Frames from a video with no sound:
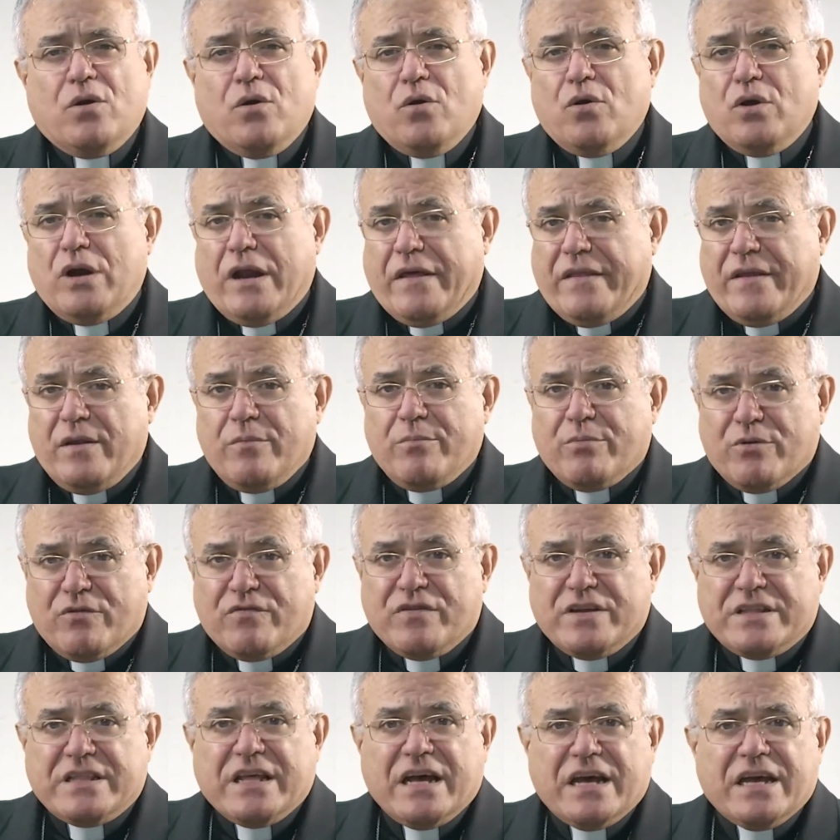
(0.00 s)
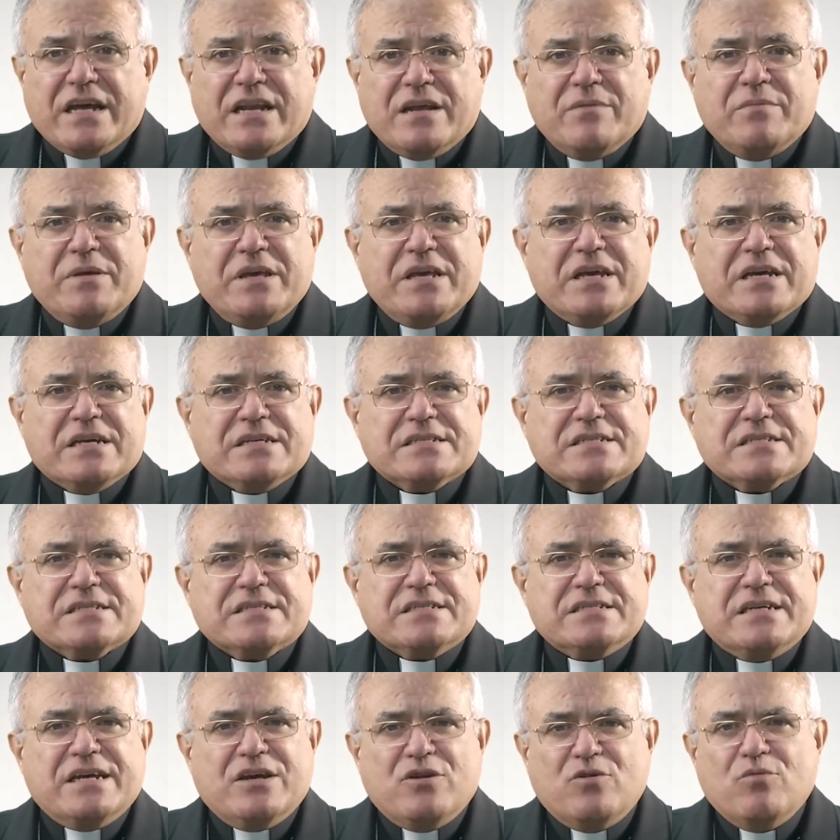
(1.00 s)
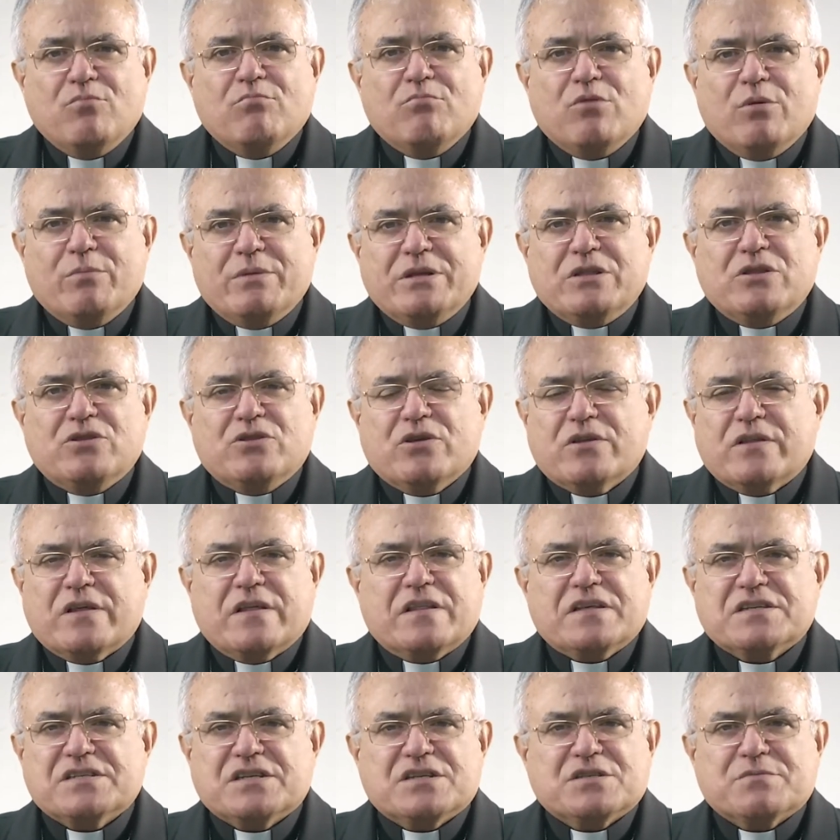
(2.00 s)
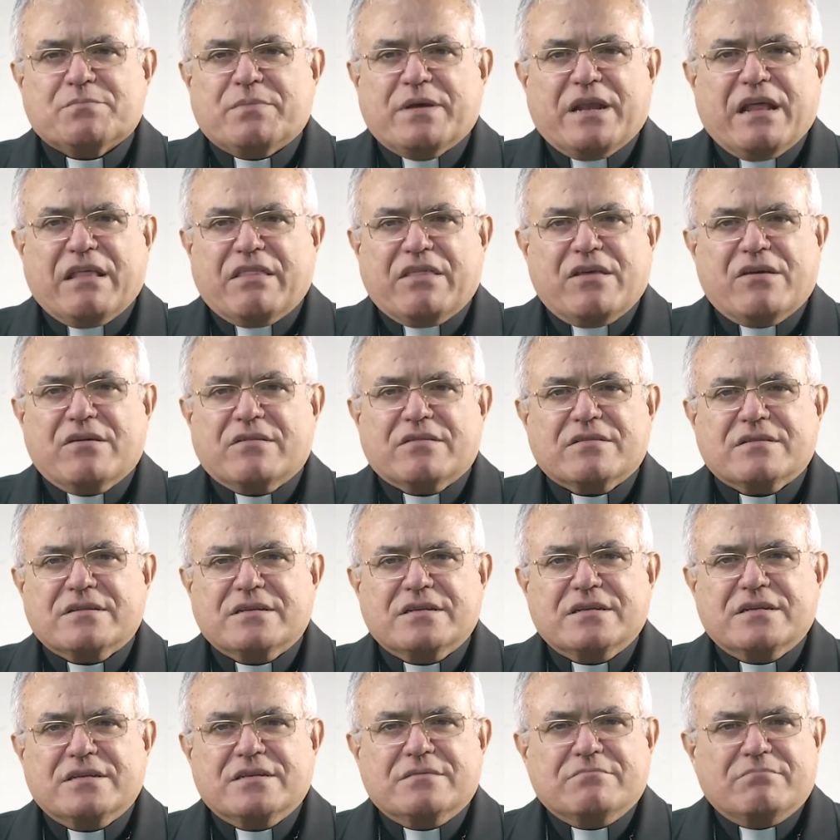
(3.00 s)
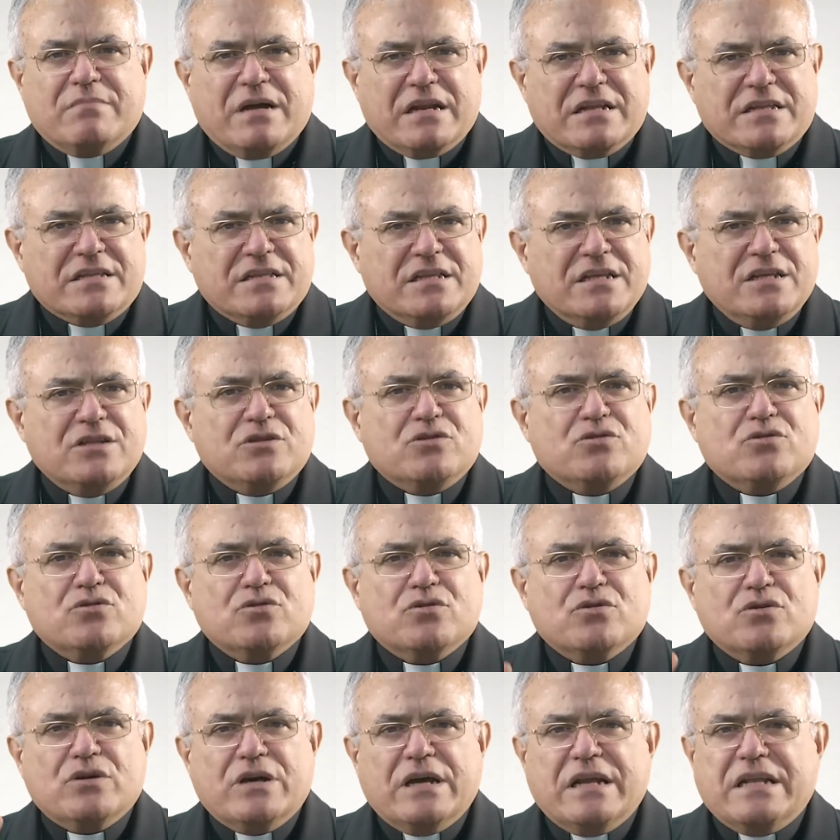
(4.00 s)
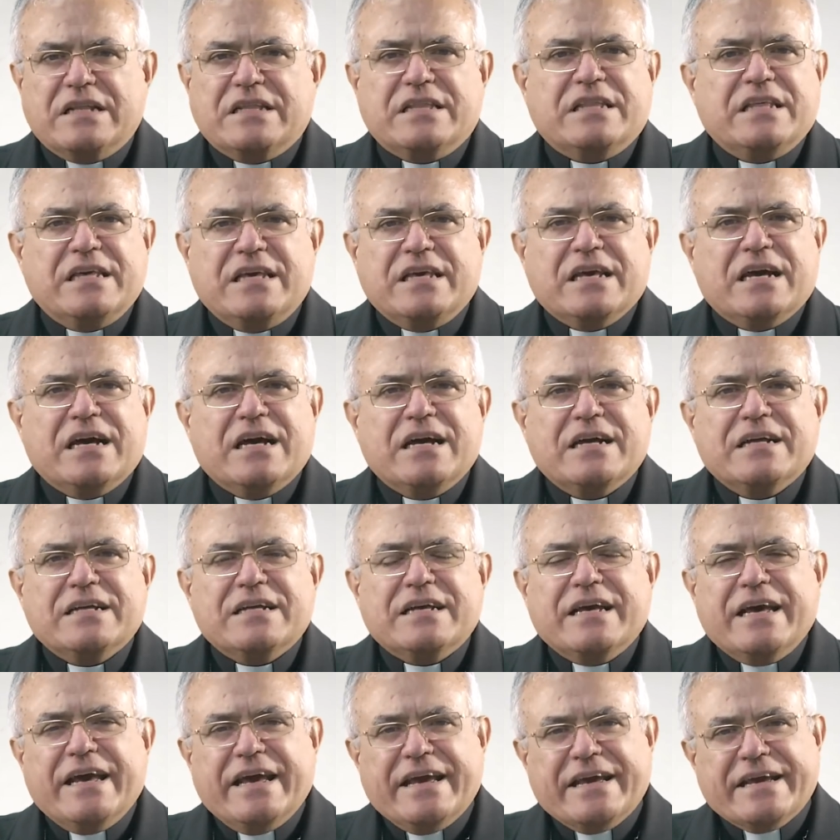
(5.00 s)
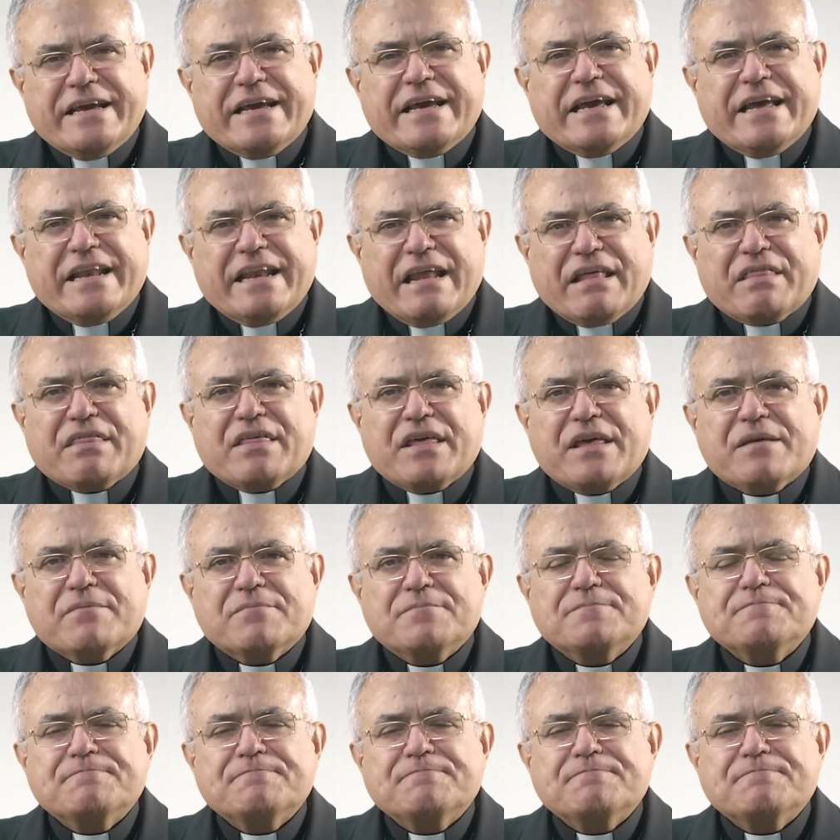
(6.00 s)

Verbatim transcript: o la del profeta Jeremías en un momento de desesperación. Maldito el día en que nací.